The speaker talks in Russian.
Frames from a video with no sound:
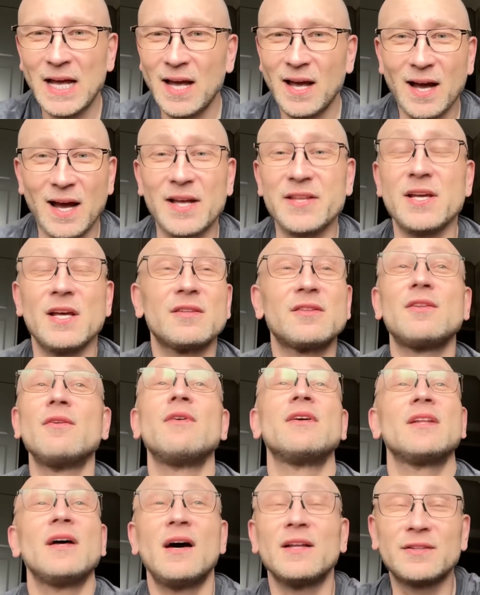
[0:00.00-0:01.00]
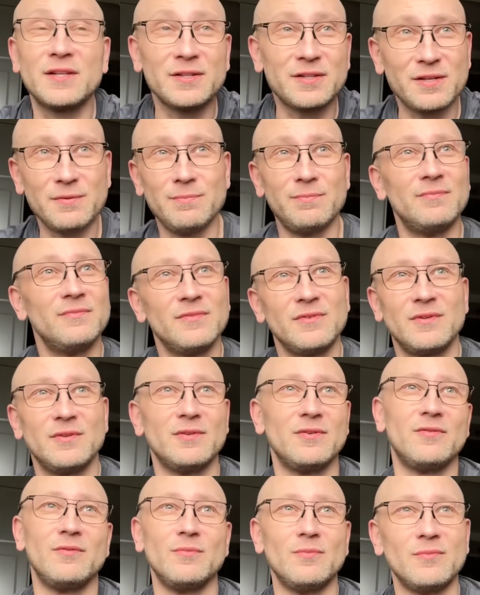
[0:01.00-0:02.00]
а не от, того, от этой
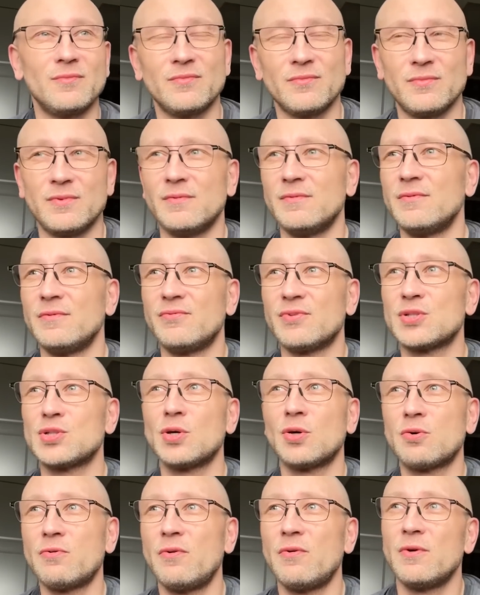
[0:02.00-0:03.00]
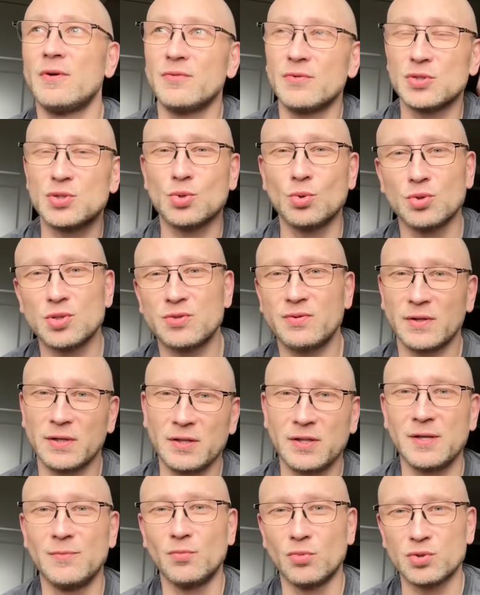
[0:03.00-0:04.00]
э, высокого искусства, от
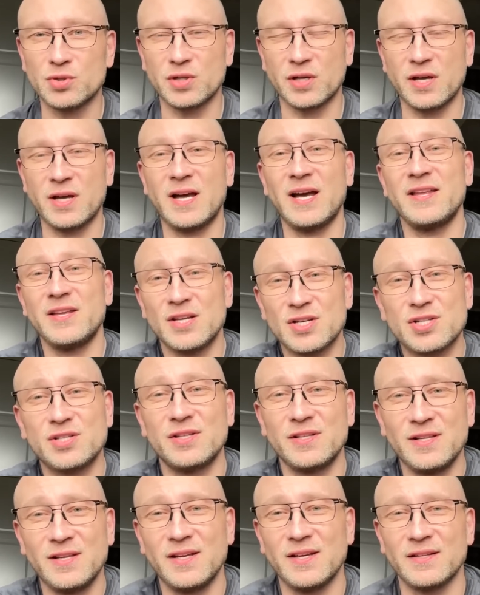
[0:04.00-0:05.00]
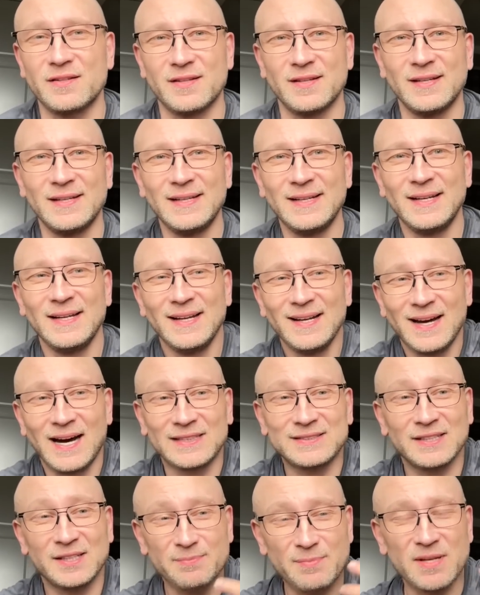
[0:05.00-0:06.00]
этой музыки. Конечно, нет.
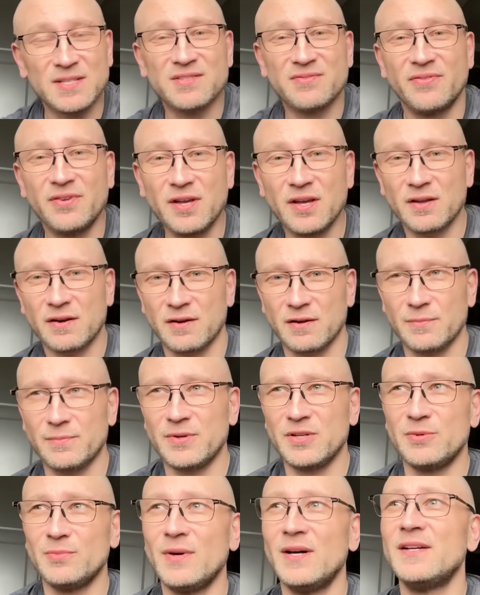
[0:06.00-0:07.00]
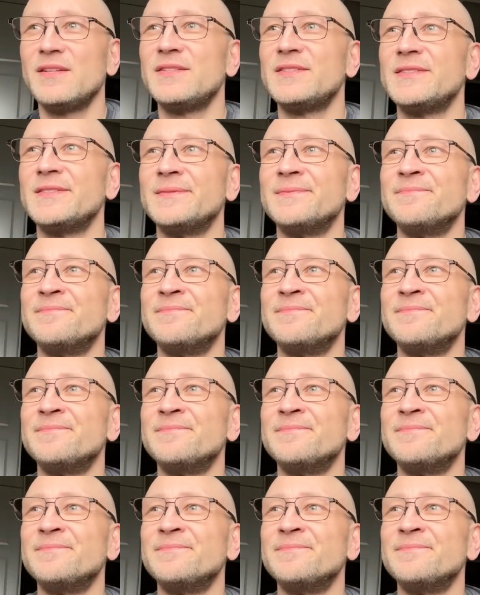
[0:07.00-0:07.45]
От атмосферы, понимаете?